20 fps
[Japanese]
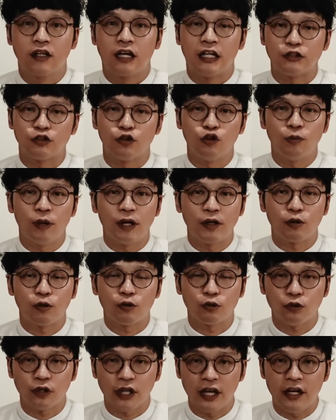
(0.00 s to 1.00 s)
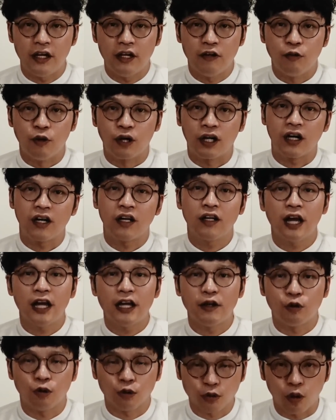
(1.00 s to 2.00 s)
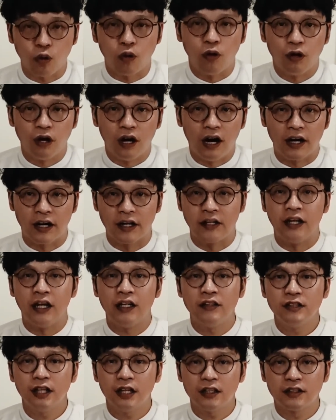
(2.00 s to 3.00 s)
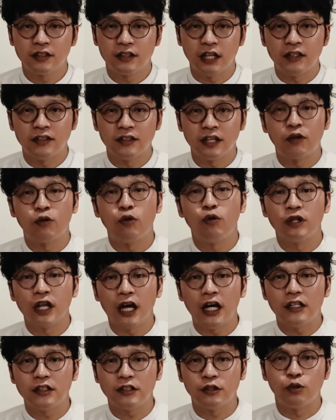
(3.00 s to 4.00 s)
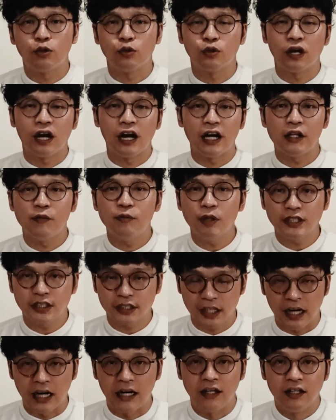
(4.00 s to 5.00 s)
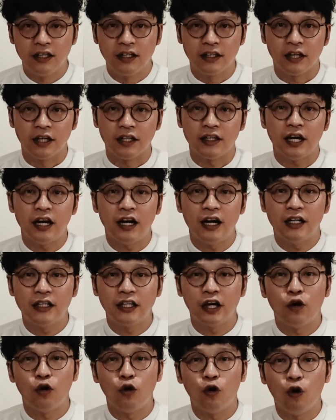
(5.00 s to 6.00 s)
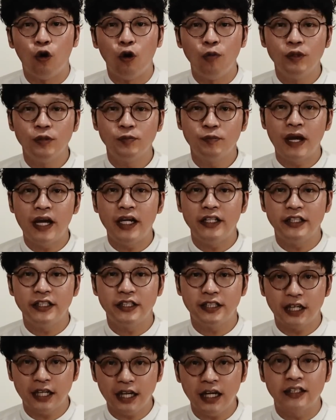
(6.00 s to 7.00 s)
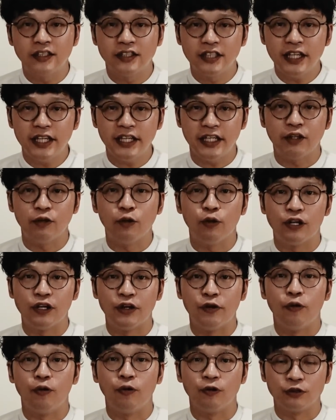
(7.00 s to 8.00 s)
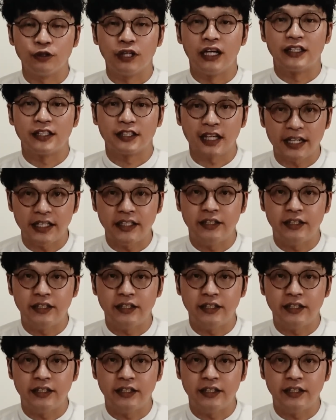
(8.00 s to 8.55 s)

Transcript: 火葬場のことでわからないことあれ何だったんだろうなということがありましたら下駄花をホームページから是非ご利用くださ